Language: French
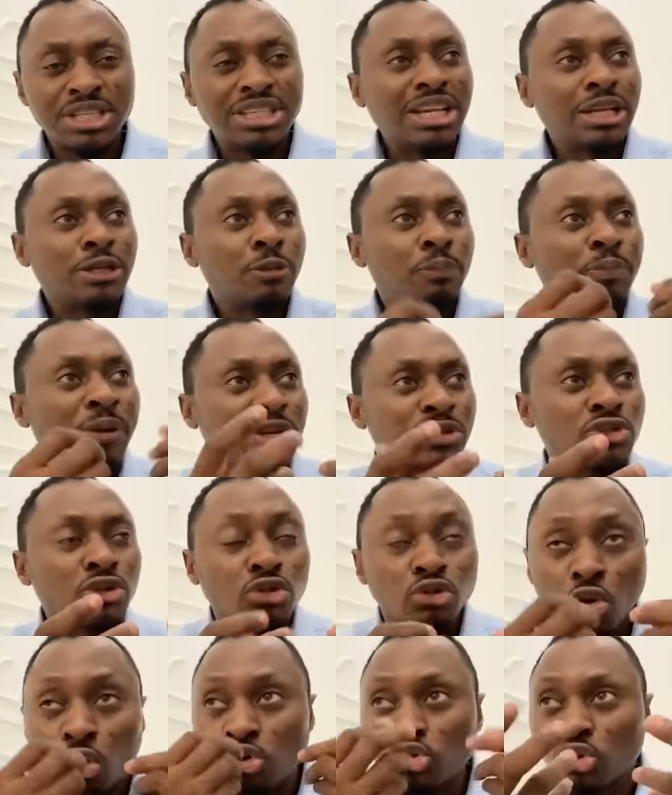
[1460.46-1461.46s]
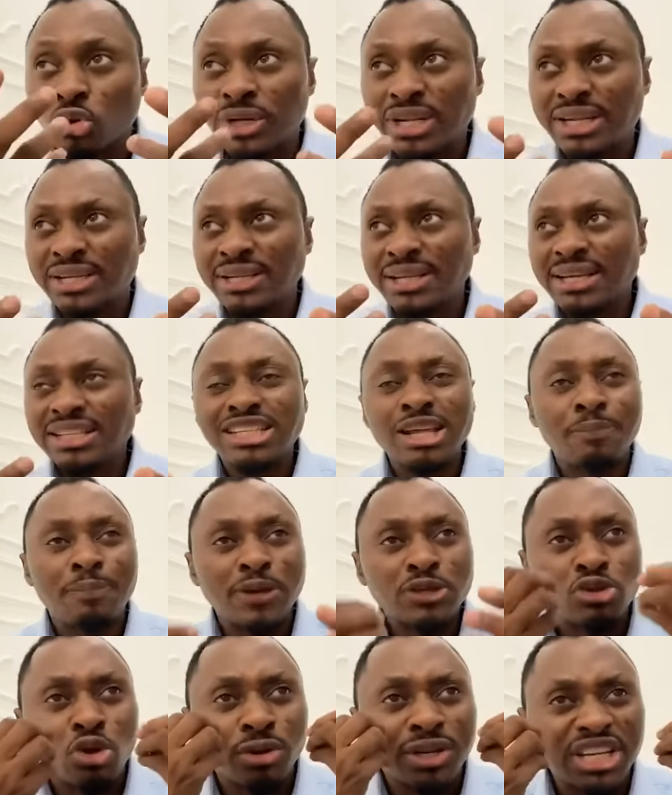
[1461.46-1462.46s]
c'était des personnes honorées, des
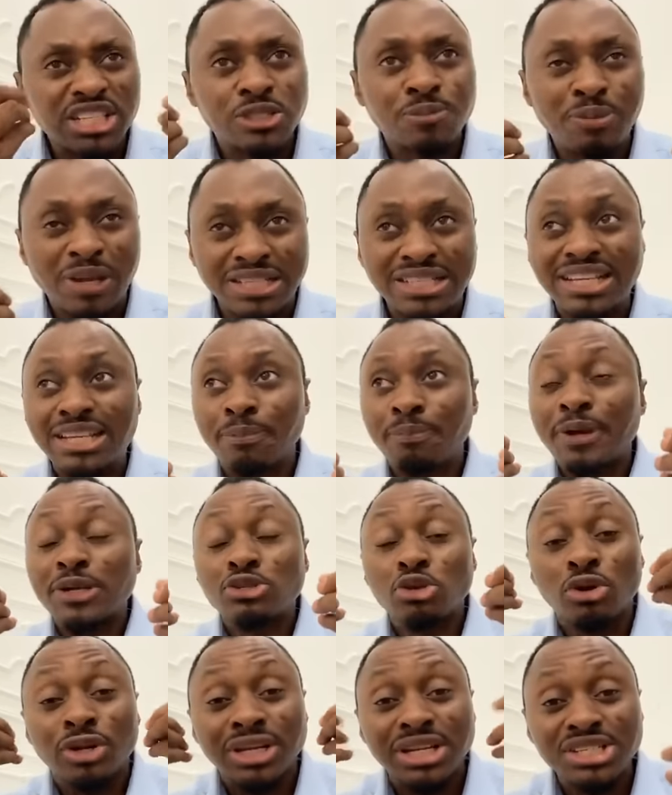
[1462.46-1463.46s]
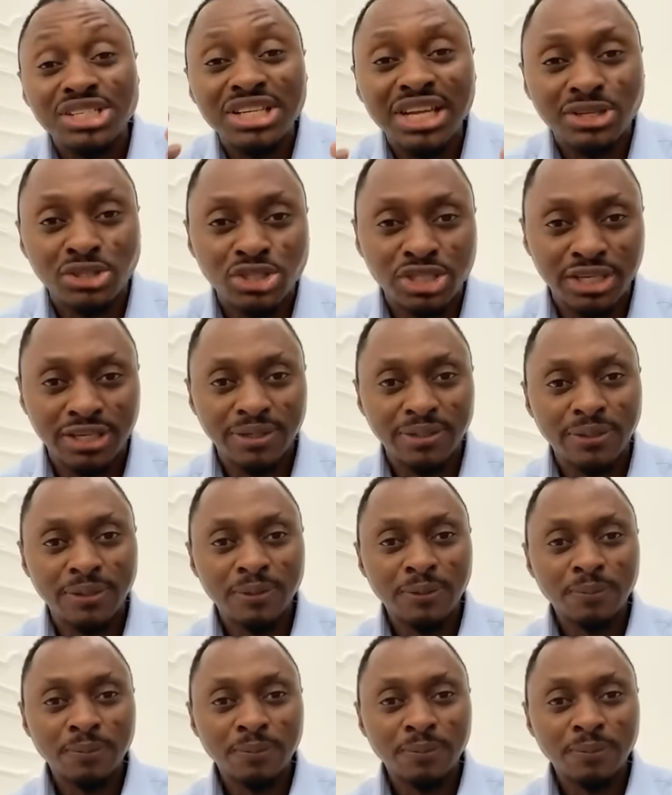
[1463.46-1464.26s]
personnes respectées, des personnes recherchées.